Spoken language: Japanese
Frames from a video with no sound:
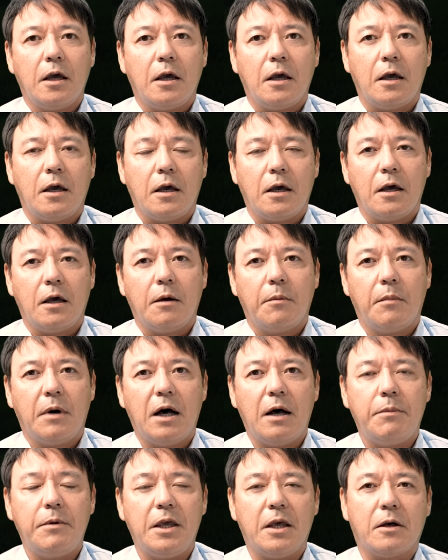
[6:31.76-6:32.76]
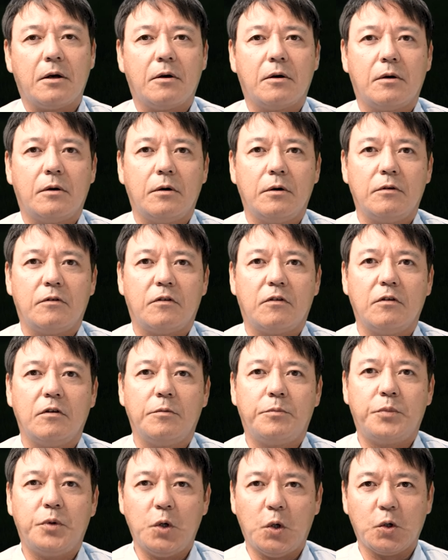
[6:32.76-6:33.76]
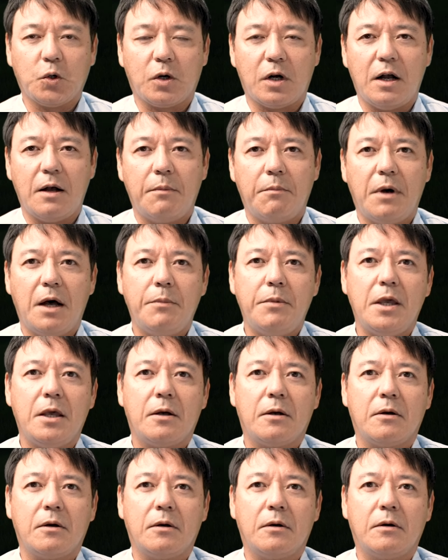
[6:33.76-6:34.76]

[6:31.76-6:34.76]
Mavic 2 Pro とか、Mavic